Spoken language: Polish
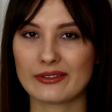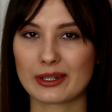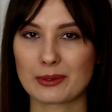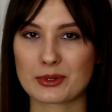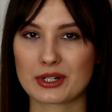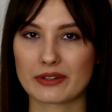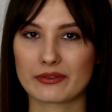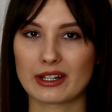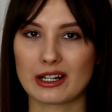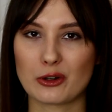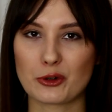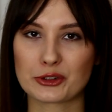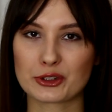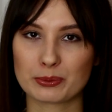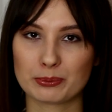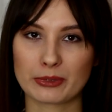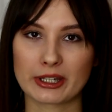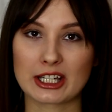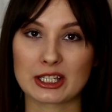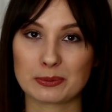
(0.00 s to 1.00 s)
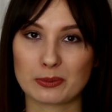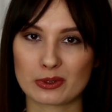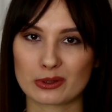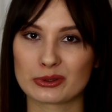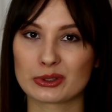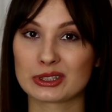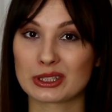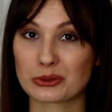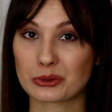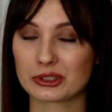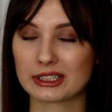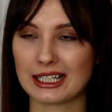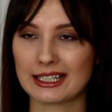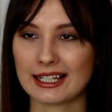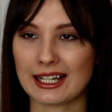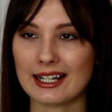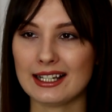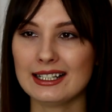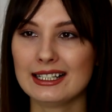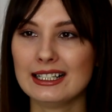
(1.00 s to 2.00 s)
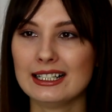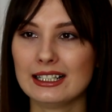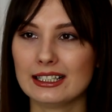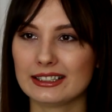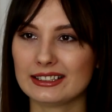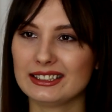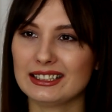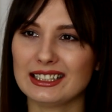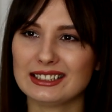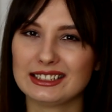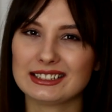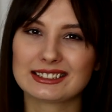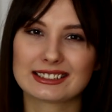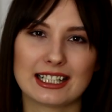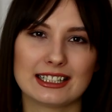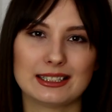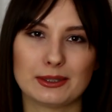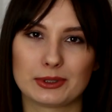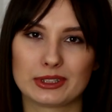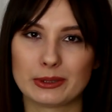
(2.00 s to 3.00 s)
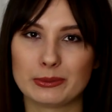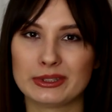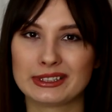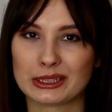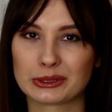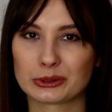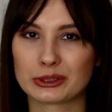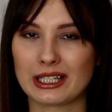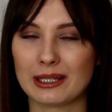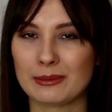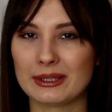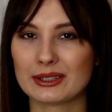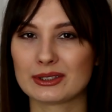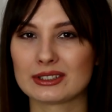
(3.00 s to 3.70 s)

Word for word: wiem, że wiele osób ma jej sporo do zarzucenia i ja się zgadzam z tymi zarzutami.